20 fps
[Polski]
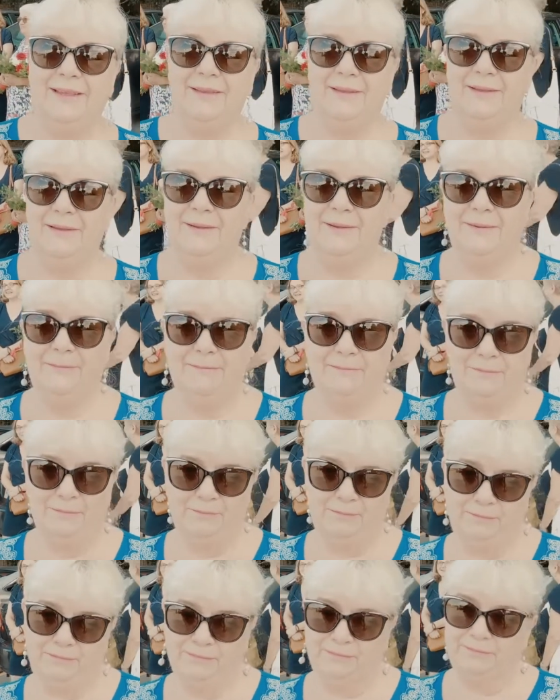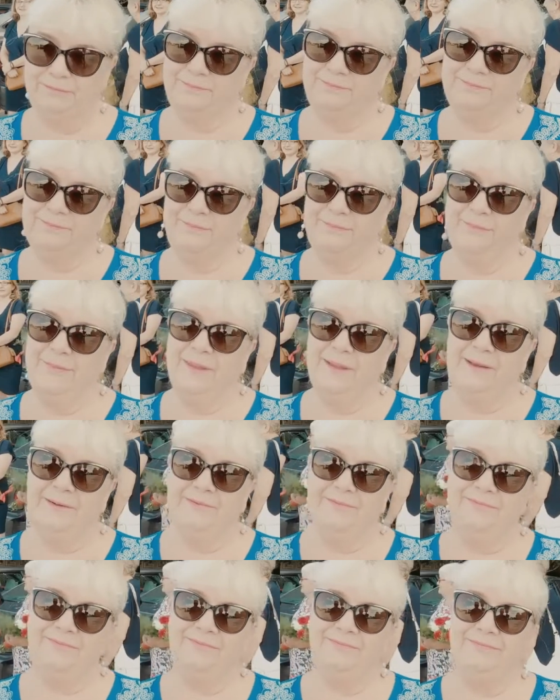A, ale to już
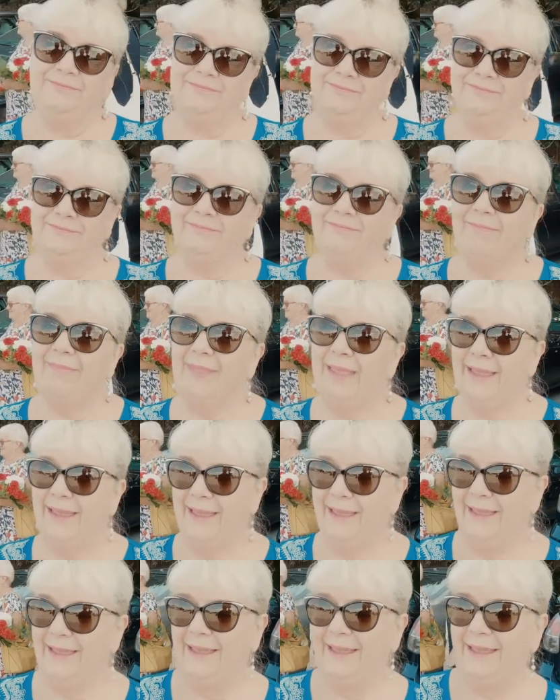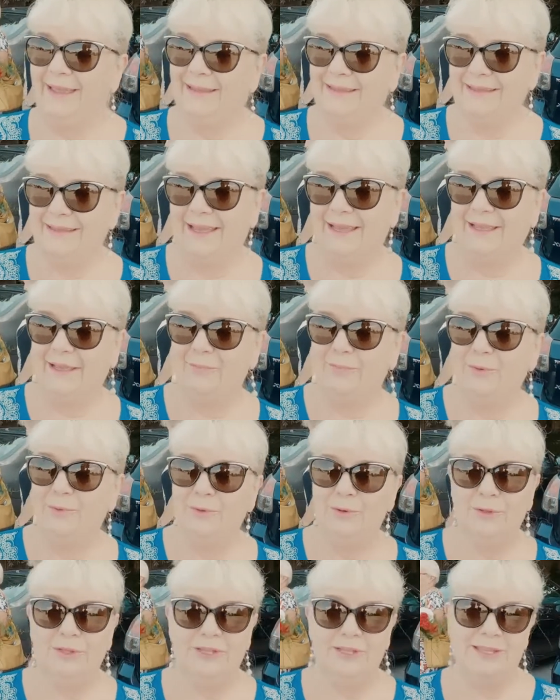tydzień temu. się poprawiła, wszystko się Tak,
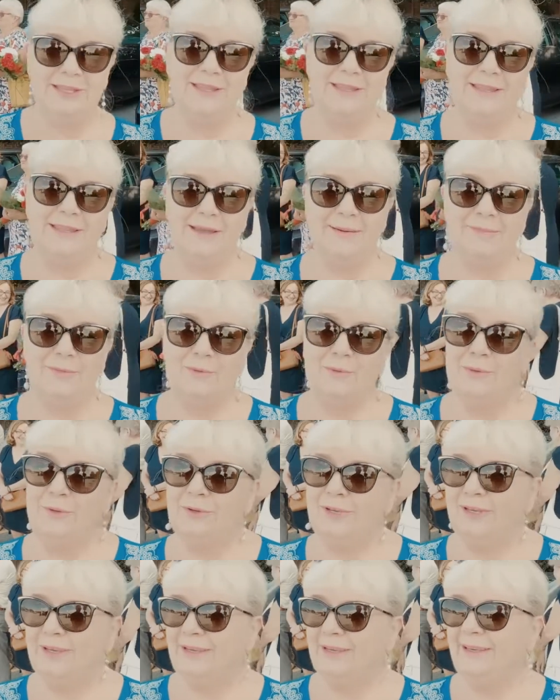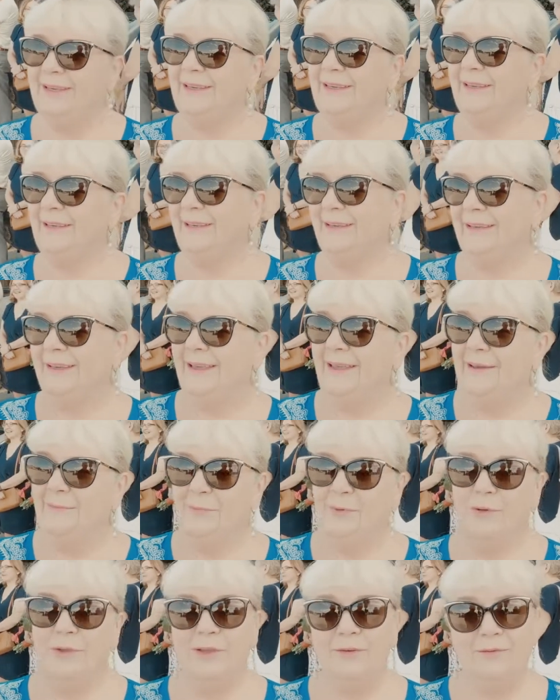było tydzień temu i
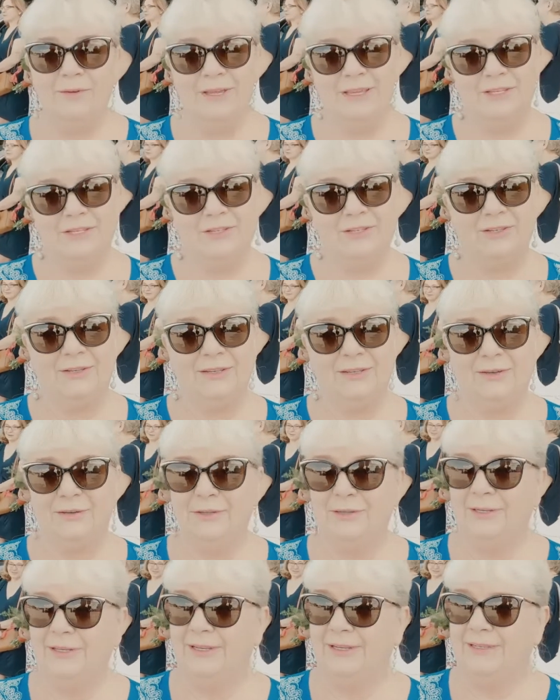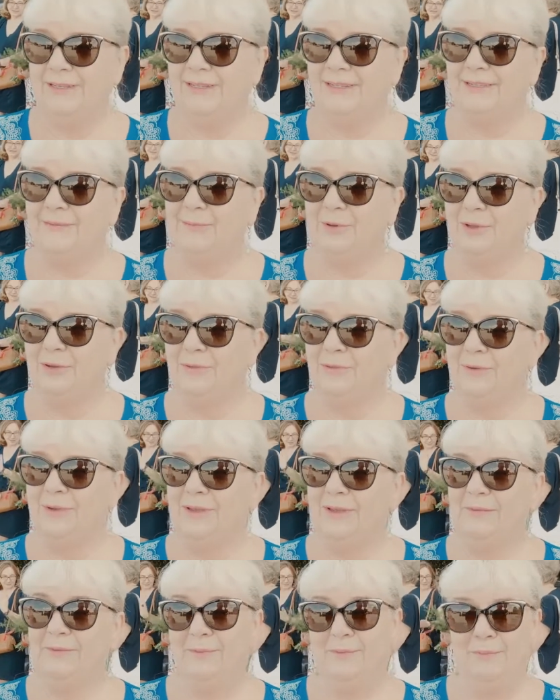ponieważ okres
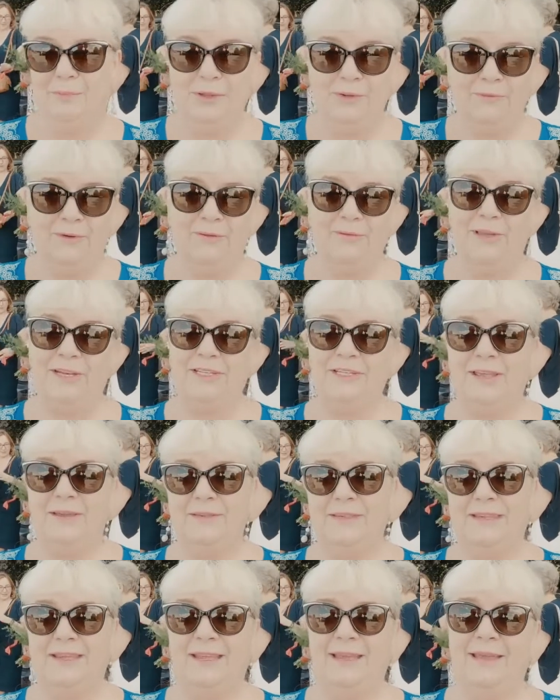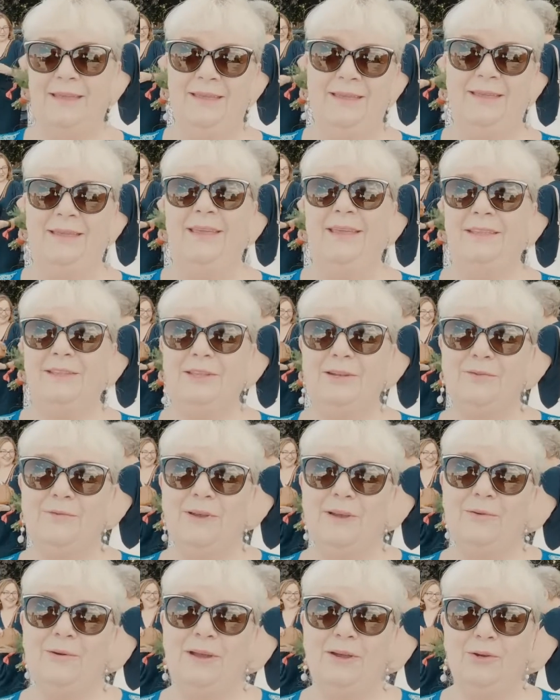bitwy, Bitwa Warszawska
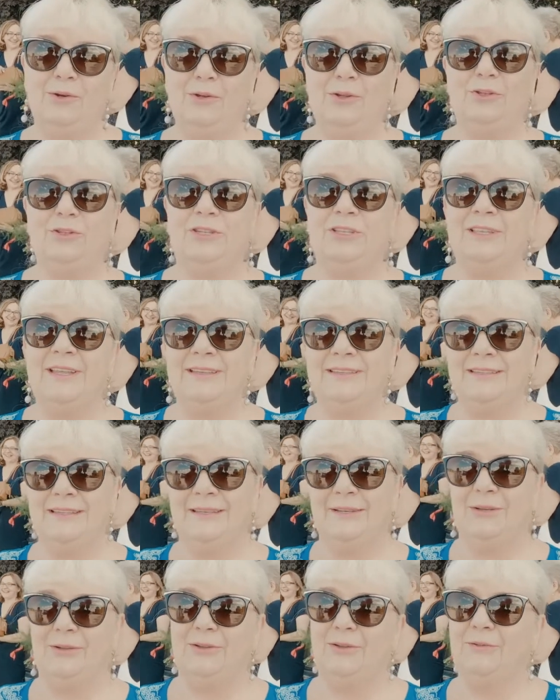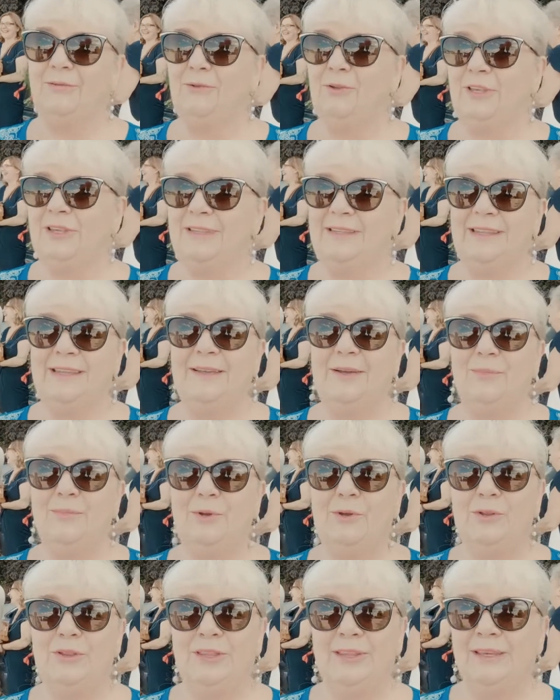trwała od 13 do
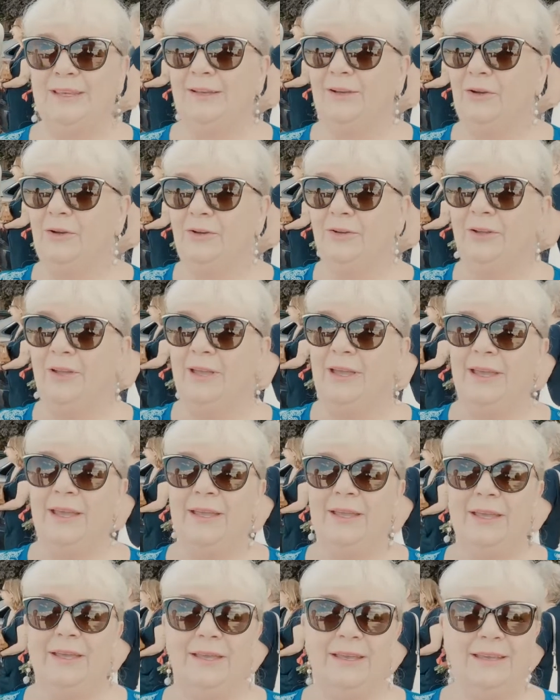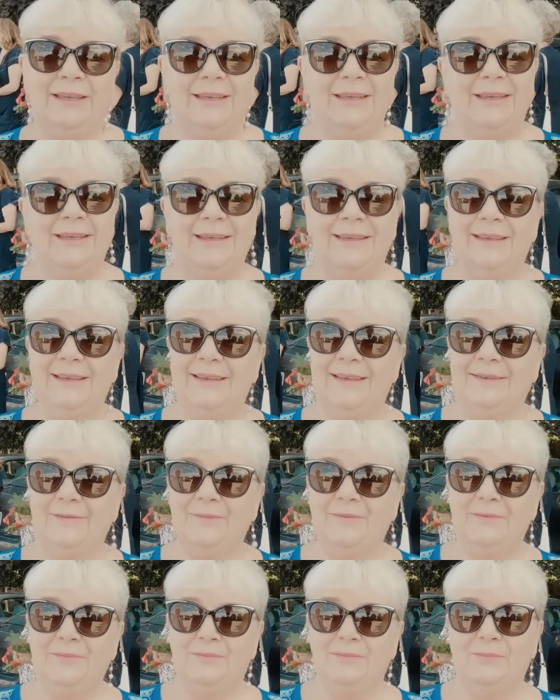25 yy, e,
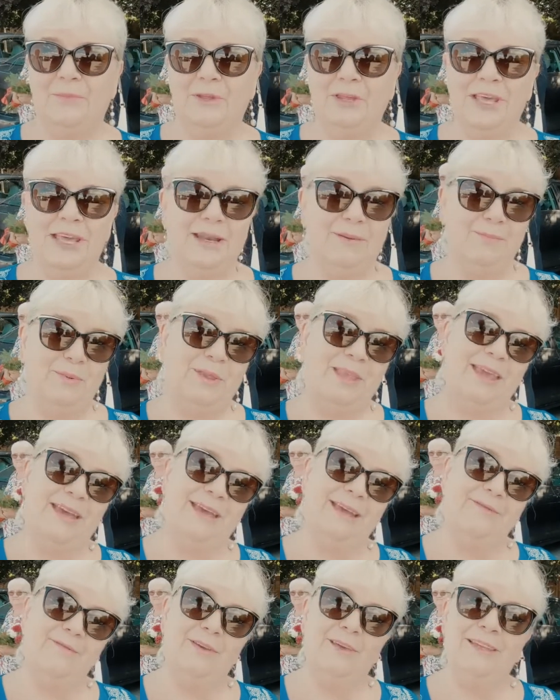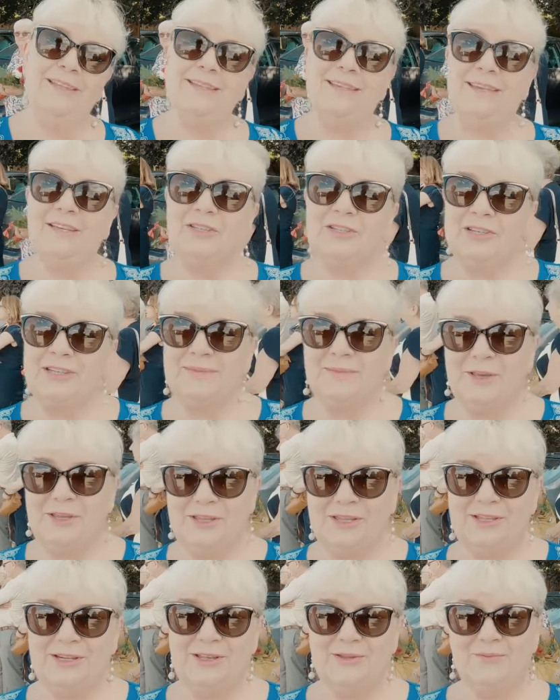sierpnia, więc jeszcze
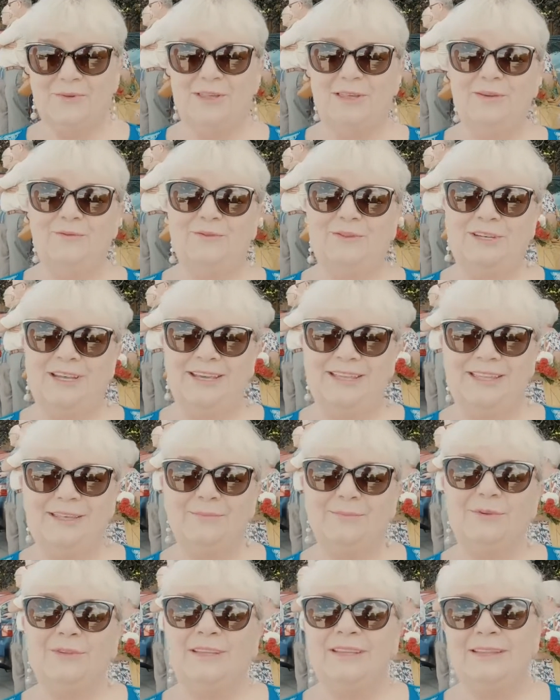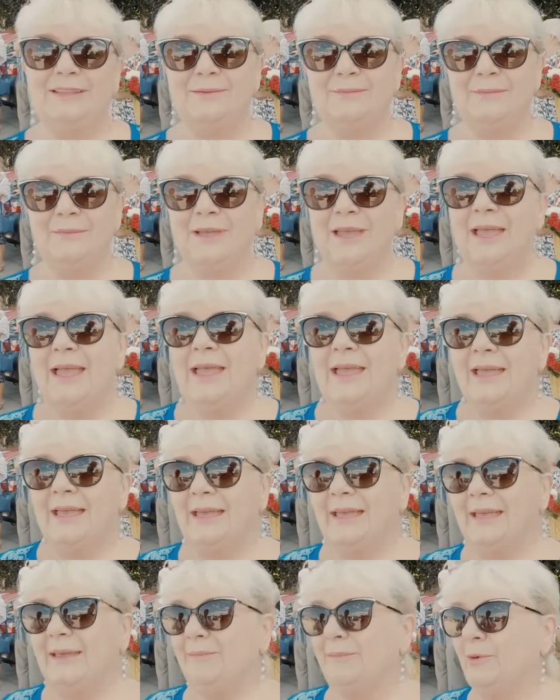zmieściliśmy się w czasie. Poza tym,
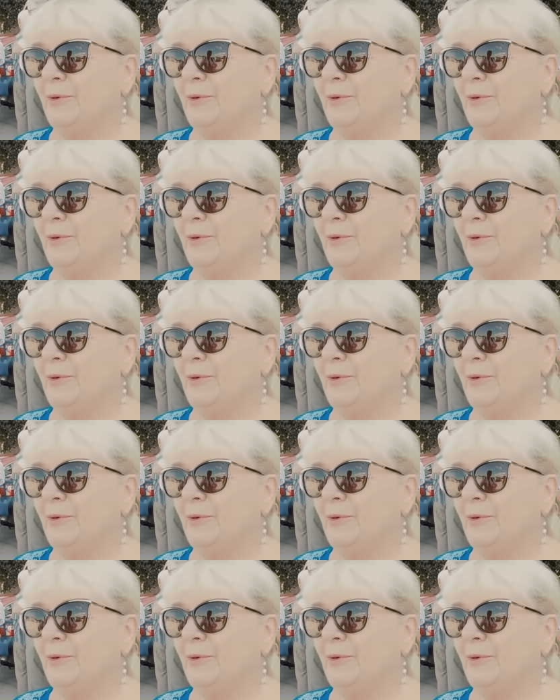yy,